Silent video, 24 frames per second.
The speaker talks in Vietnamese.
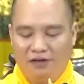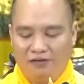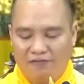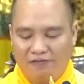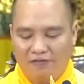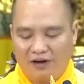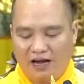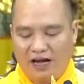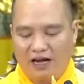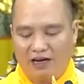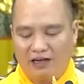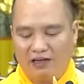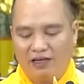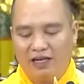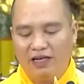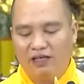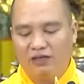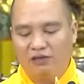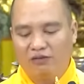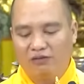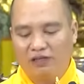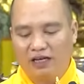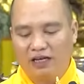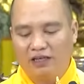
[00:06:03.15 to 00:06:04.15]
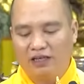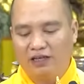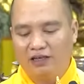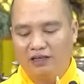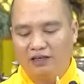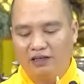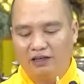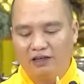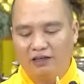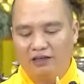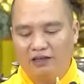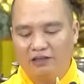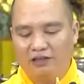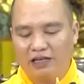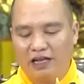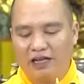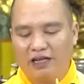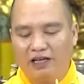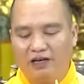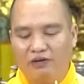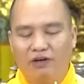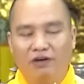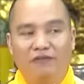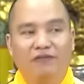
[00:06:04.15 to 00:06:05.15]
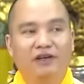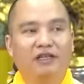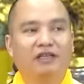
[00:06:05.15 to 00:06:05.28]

Và ở đây chúng ta thấy danh hiệu đức Phật